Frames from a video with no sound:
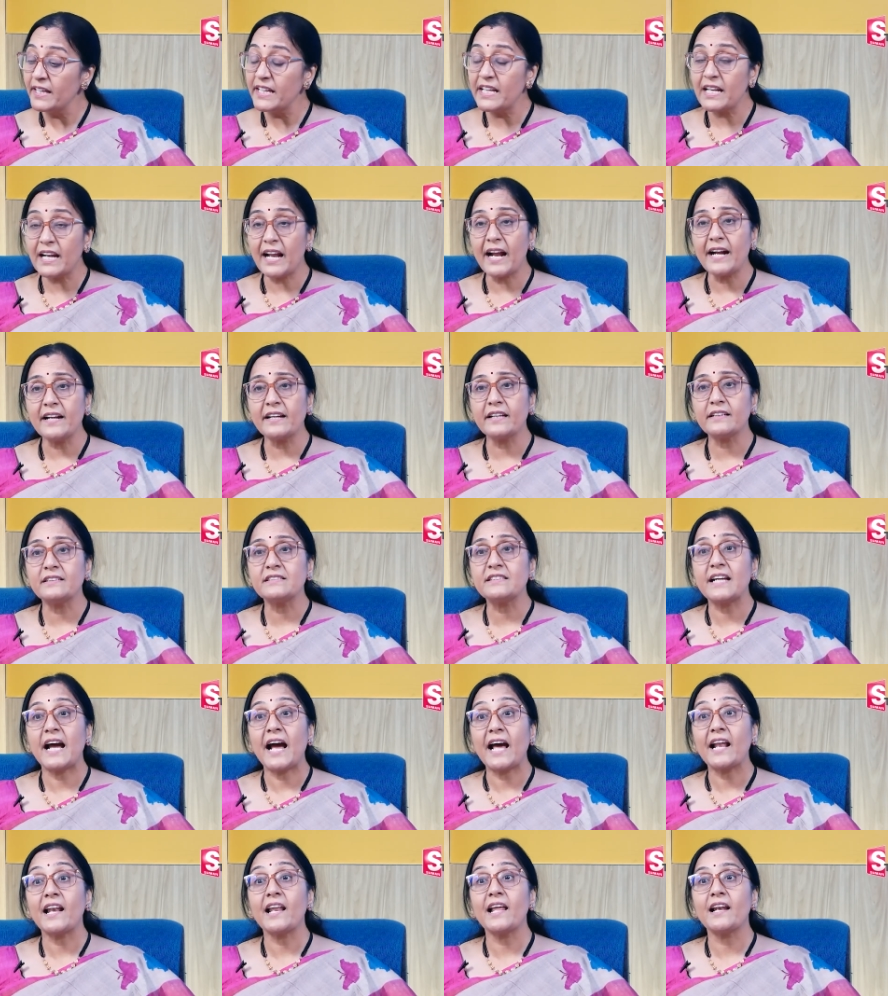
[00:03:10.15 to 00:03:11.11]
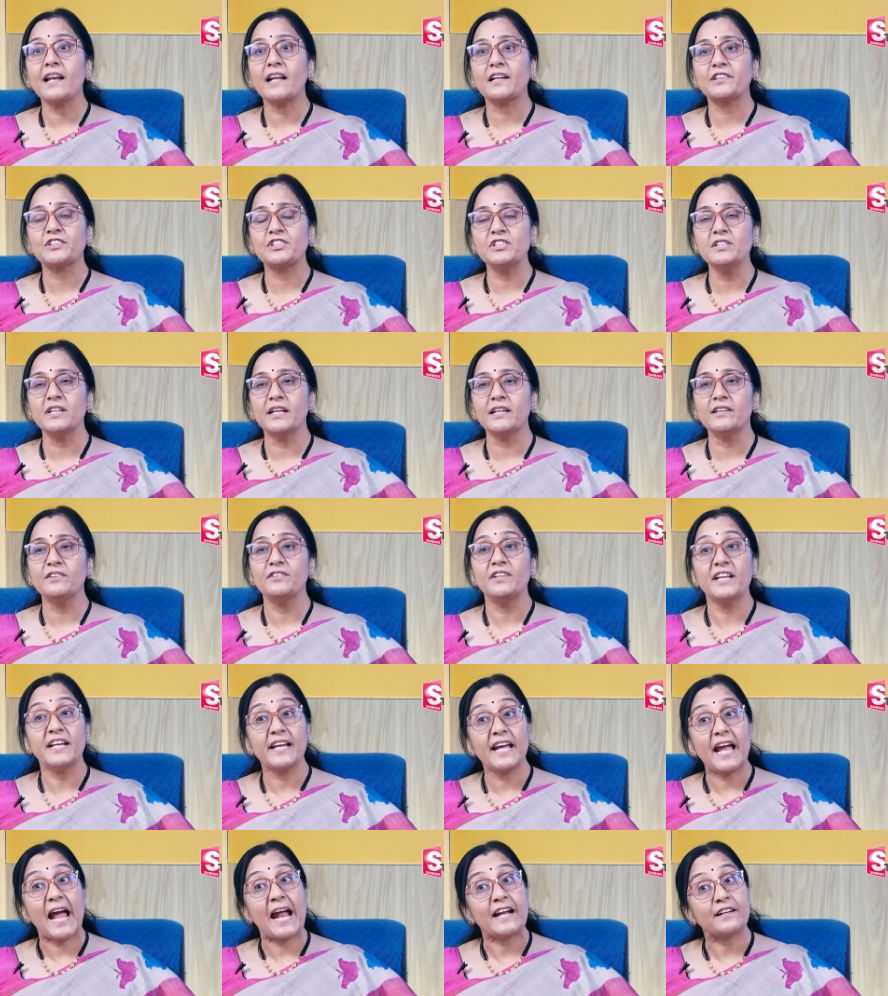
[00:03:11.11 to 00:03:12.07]
ఇలాంటి చాలా లక్షణాలు
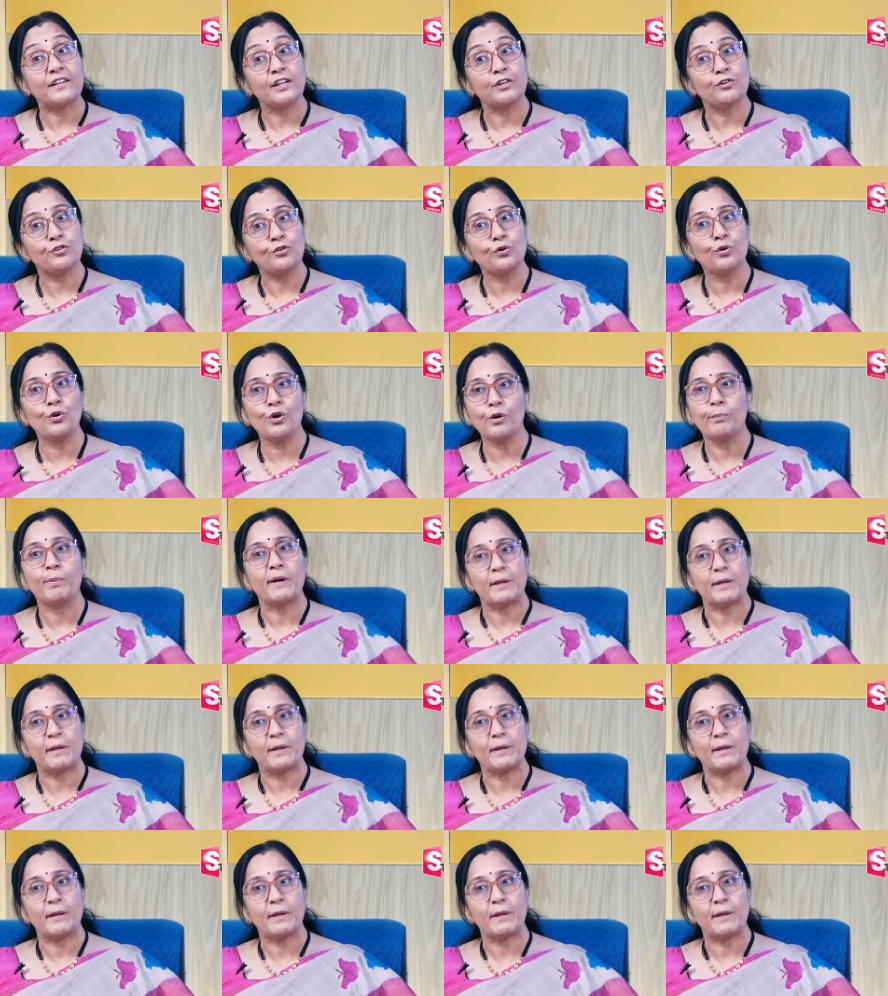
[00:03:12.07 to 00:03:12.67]
నీకు యాటిట్యూడ్లో